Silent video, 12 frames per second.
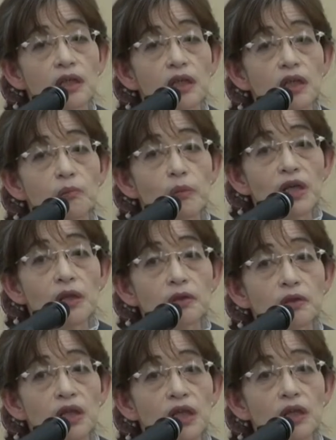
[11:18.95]
えー、
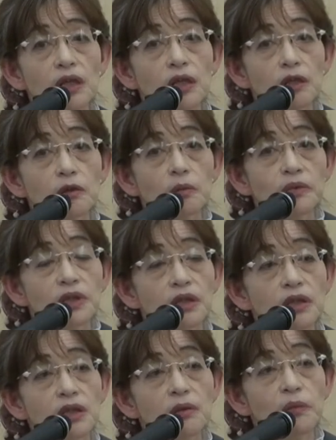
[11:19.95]
マークが
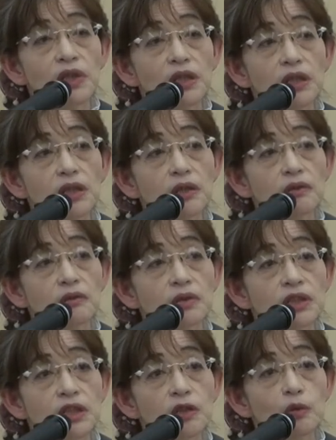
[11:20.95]
ヘリコプターでマリアンヌ
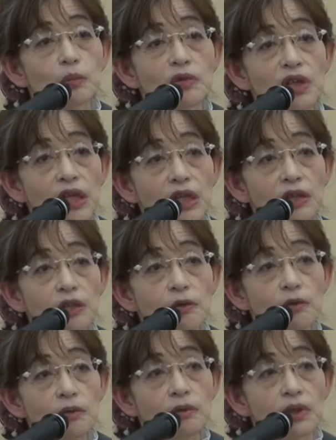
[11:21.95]
をちゃんと迎えに
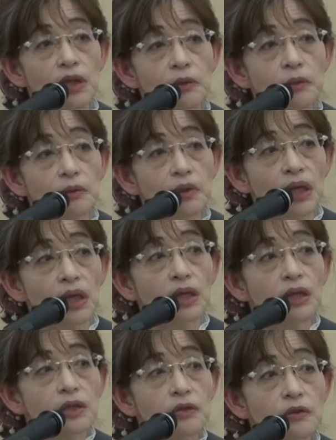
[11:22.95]
来るのかどうか